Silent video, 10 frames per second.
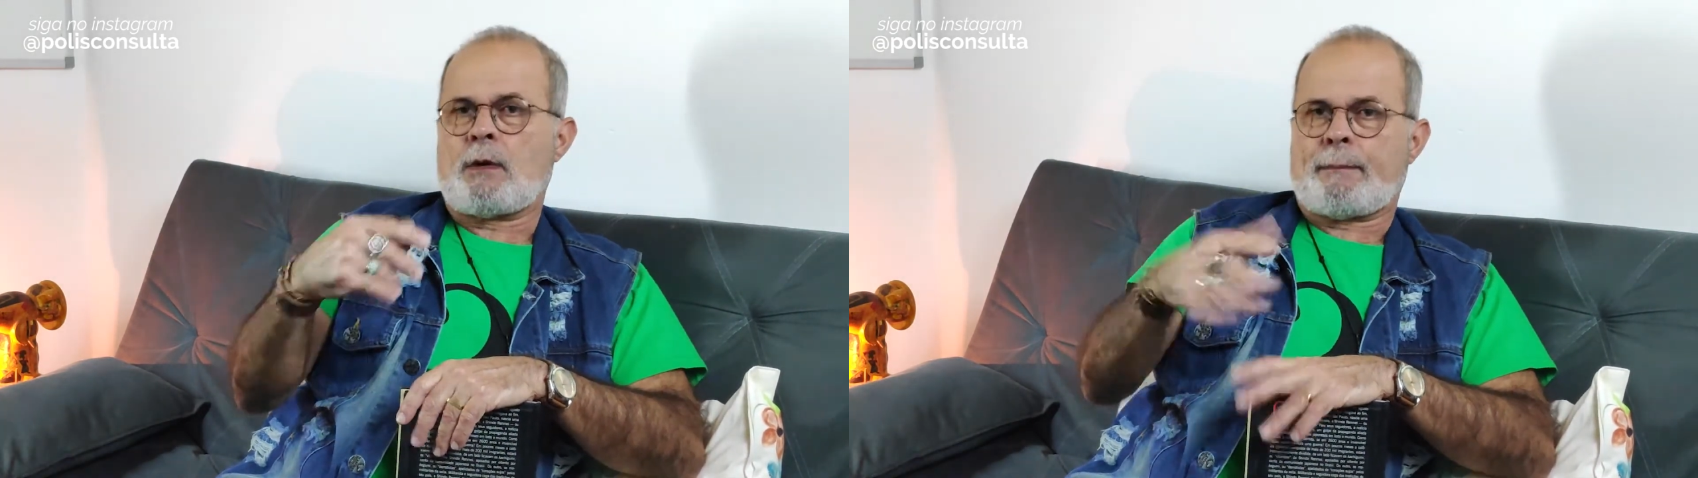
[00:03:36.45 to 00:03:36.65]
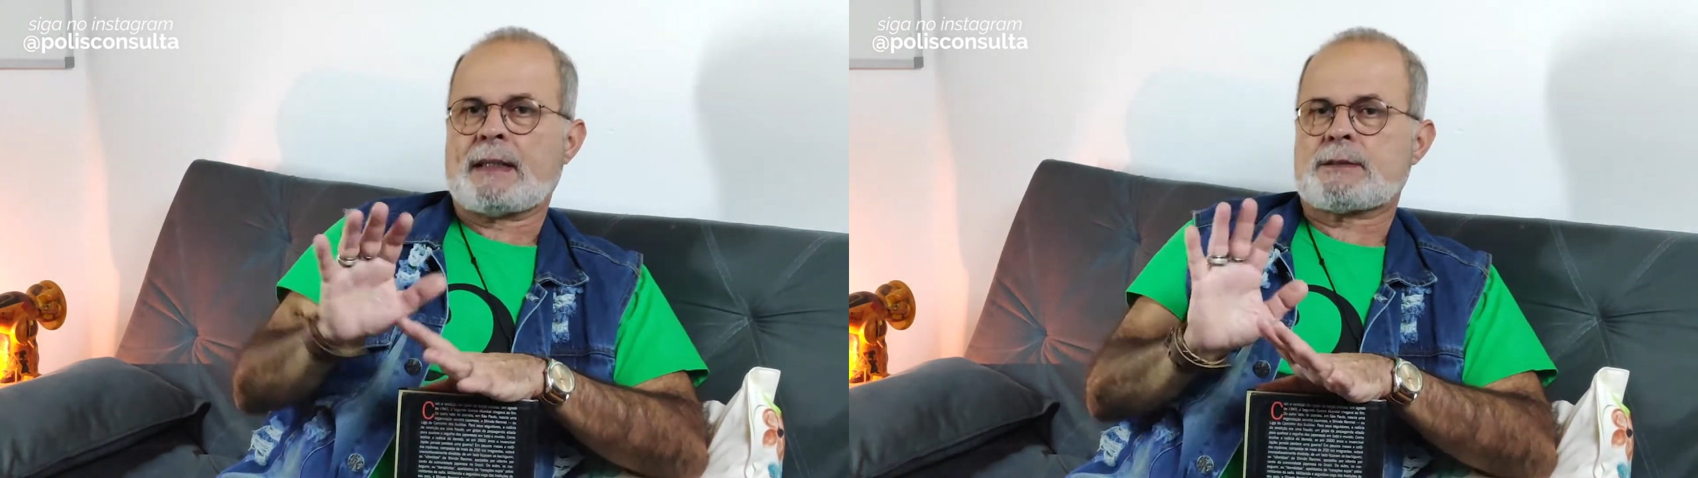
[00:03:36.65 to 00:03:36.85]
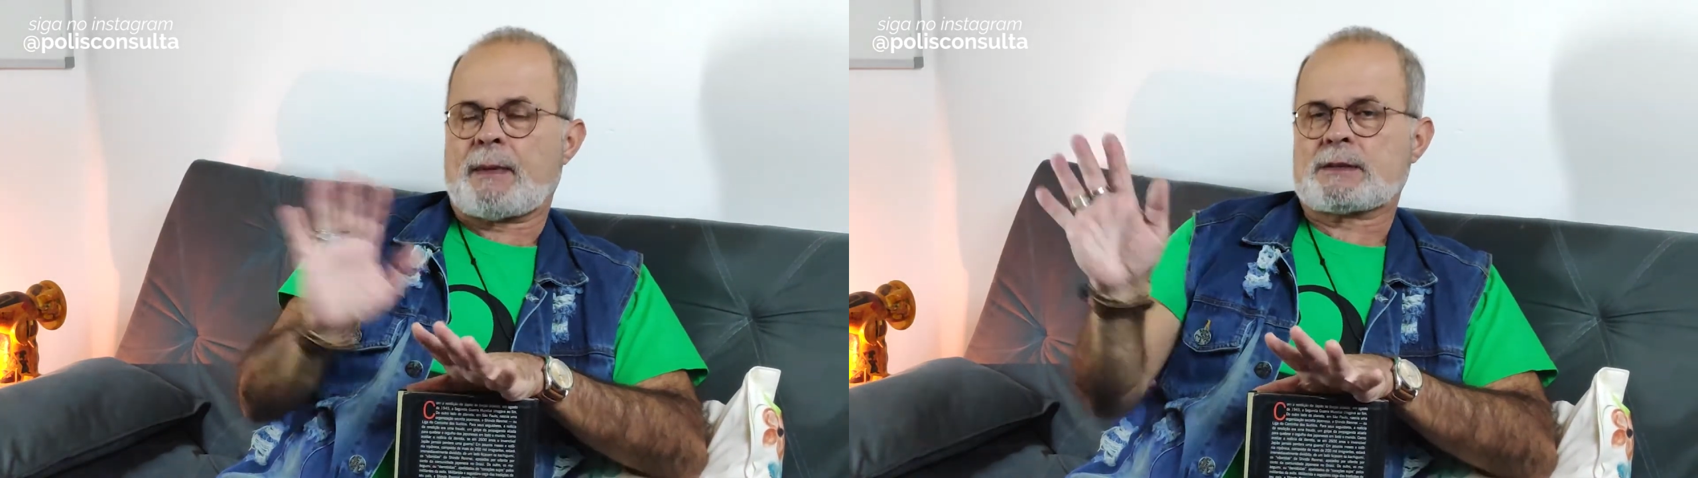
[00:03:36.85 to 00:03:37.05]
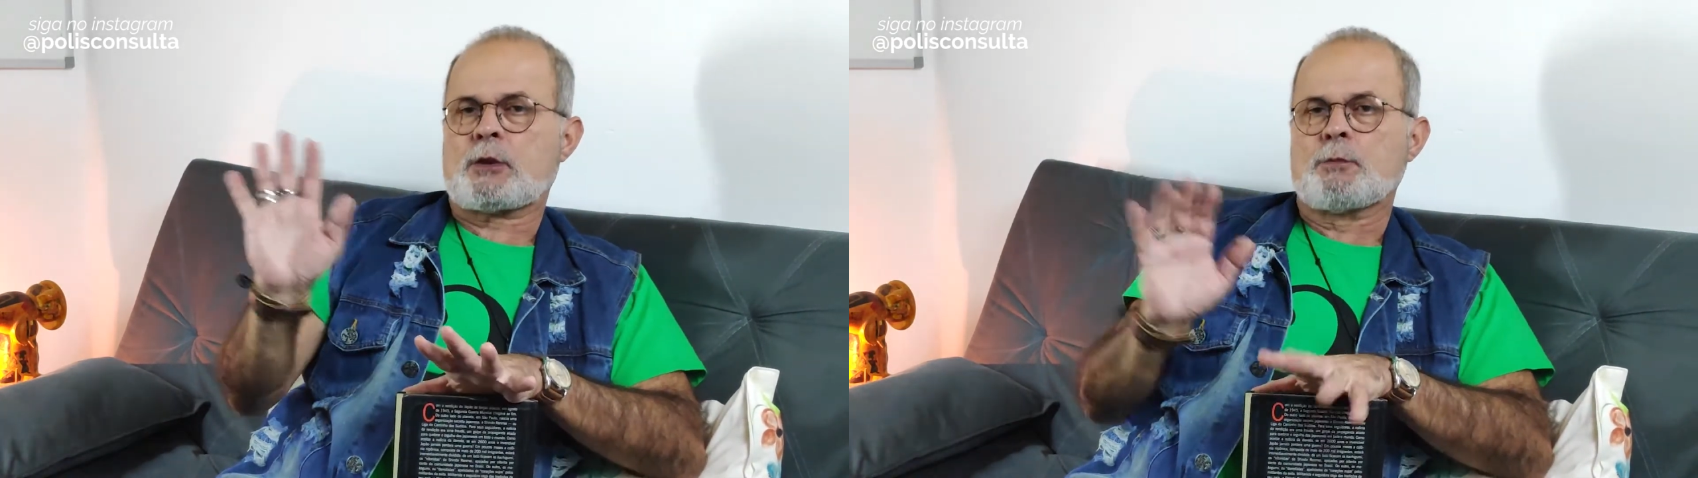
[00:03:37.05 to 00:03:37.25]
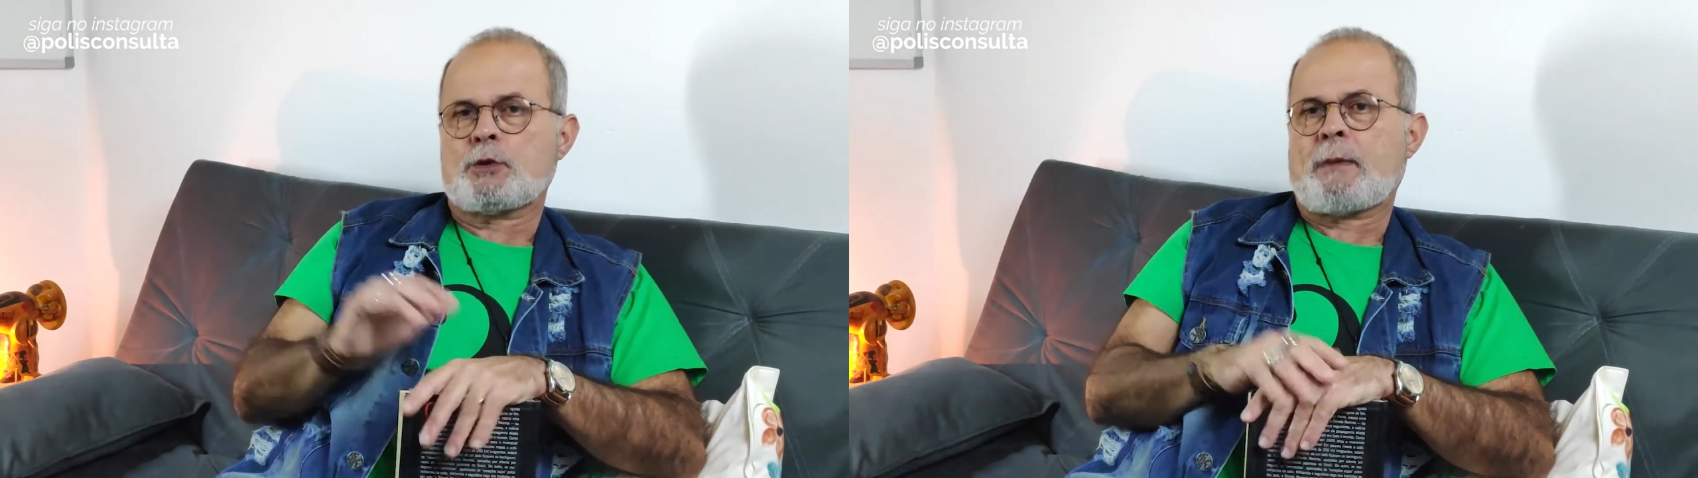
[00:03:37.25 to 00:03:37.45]
uma
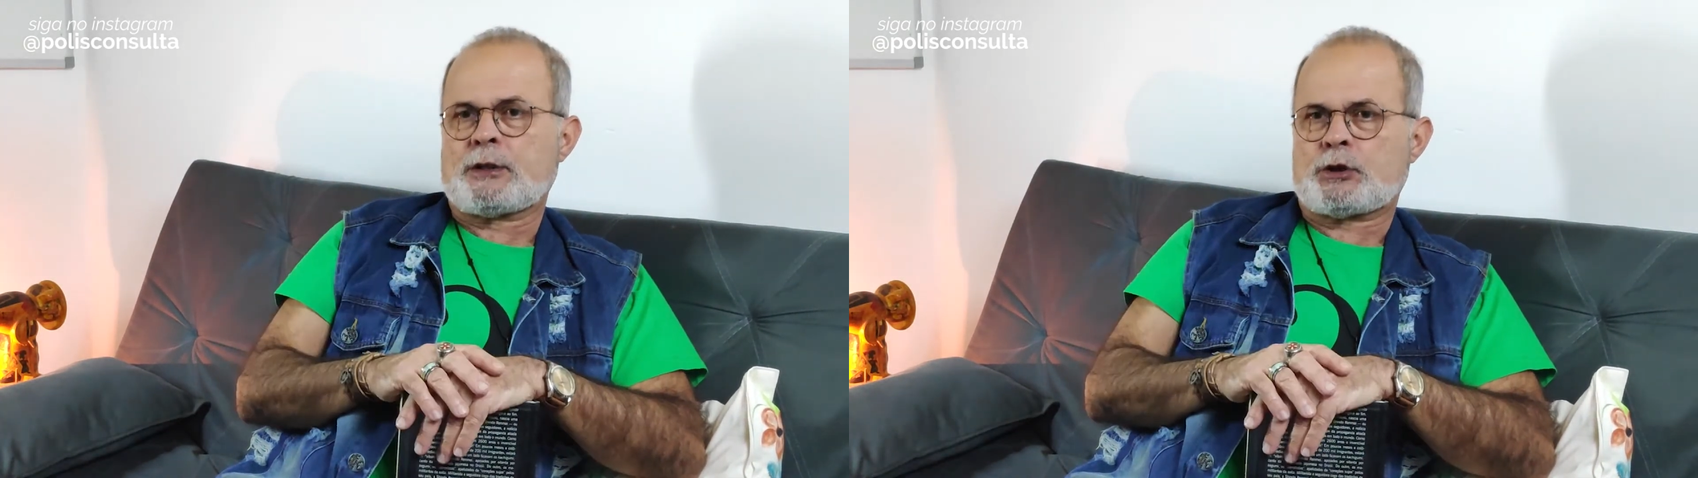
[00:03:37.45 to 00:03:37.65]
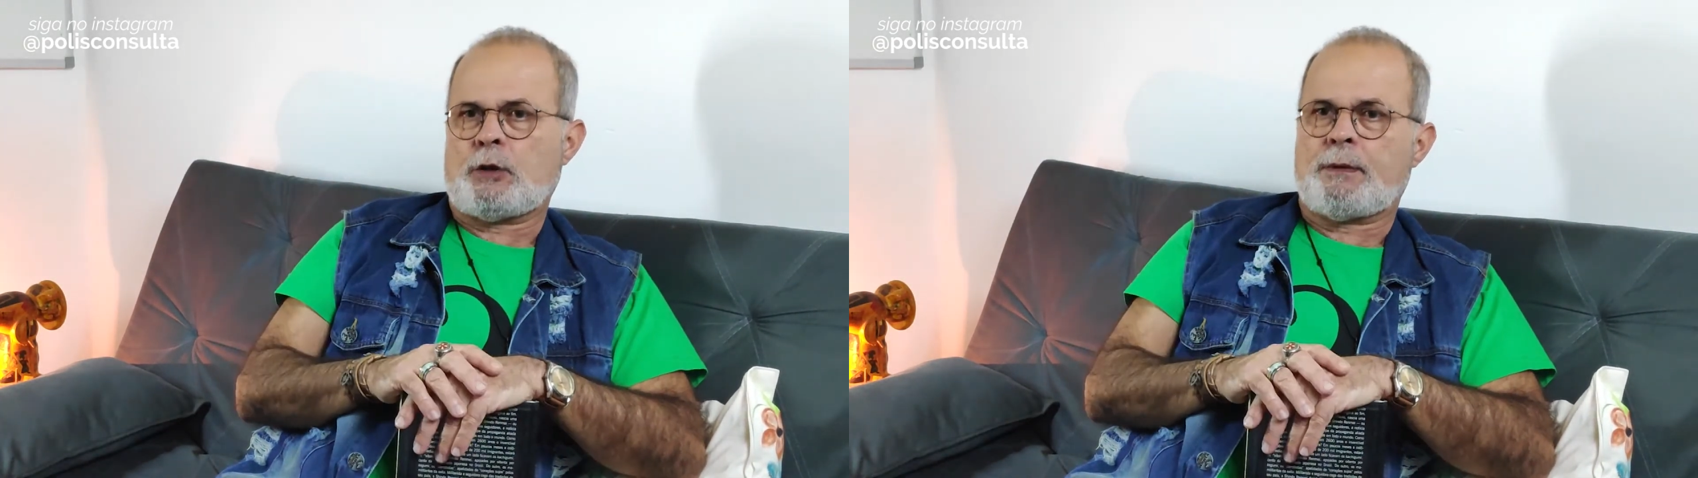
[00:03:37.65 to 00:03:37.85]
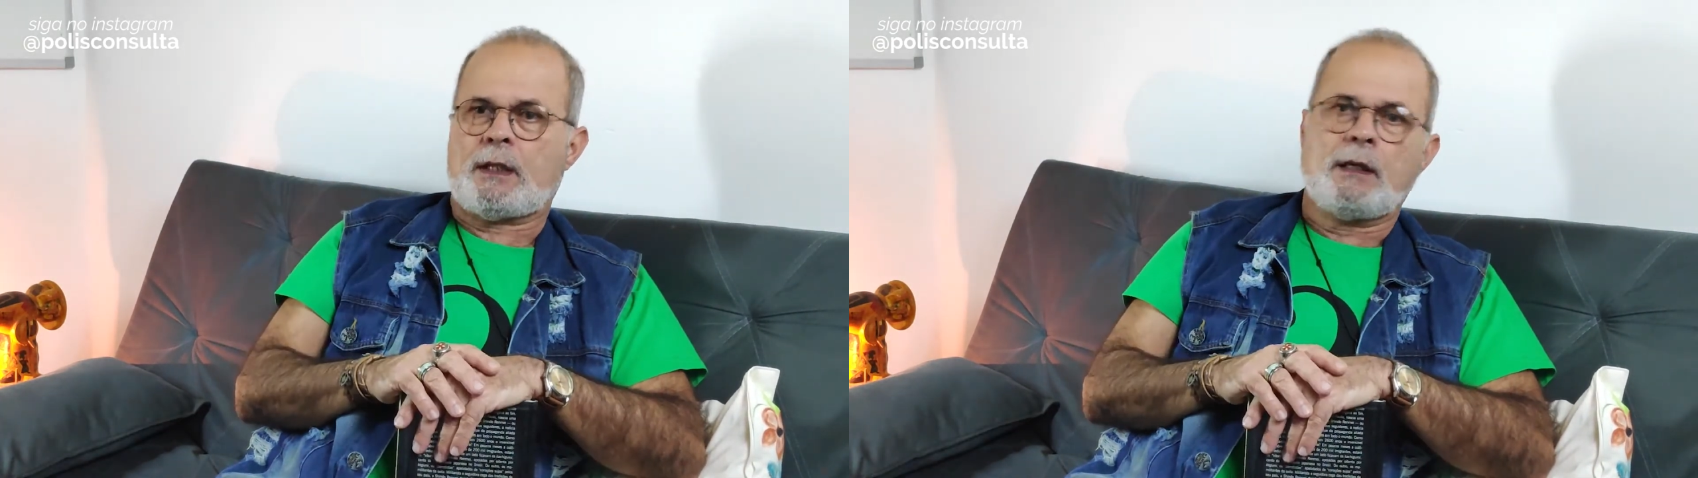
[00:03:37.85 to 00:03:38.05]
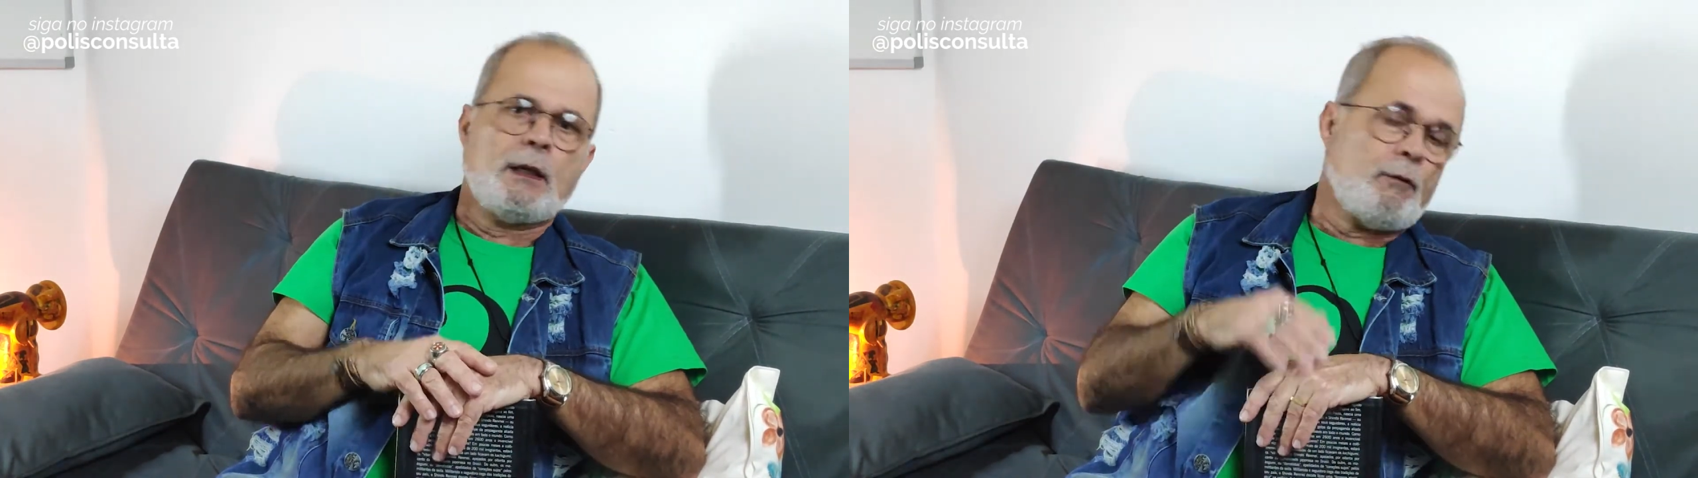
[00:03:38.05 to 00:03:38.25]
participação muito mais tímida.